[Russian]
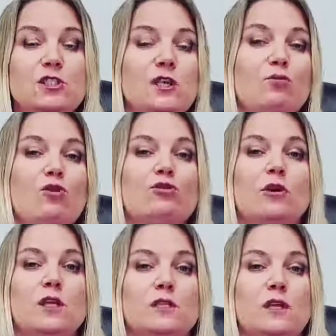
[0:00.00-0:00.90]
работу
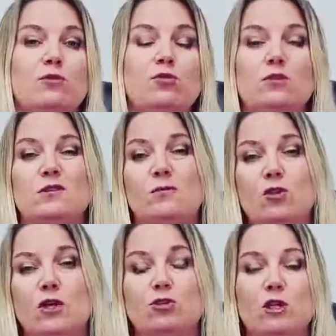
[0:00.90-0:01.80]
она займет
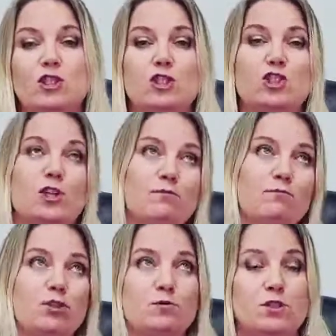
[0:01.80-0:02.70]
намного дольше, чем,
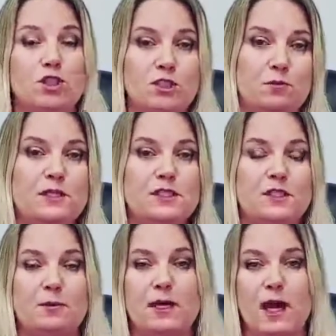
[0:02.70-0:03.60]
может быть, через
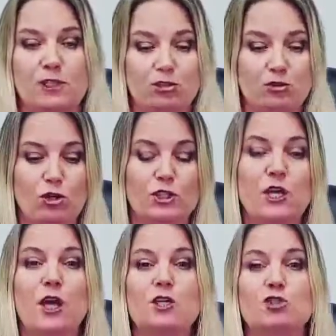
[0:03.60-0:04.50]
бизнес-эмиграцию. То есть
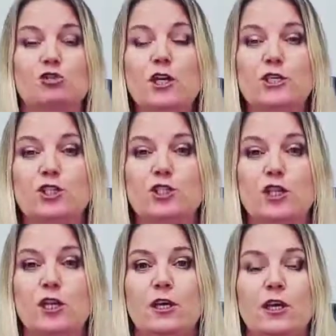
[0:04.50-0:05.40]

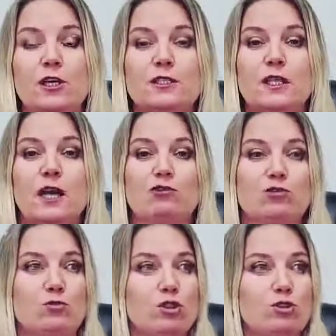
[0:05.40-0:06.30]
студенческий статус
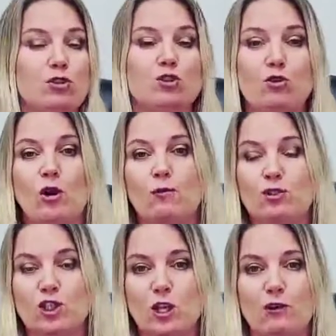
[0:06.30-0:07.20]
будет стоить, сколько
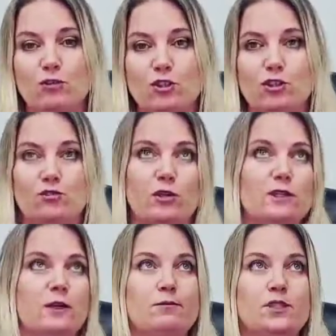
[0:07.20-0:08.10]
обучение может стоить,
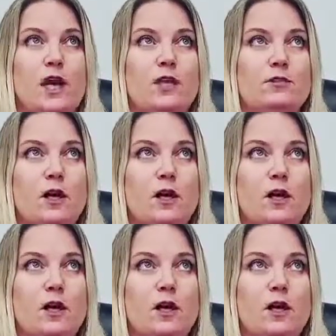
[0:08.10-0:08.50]
там, не знаю,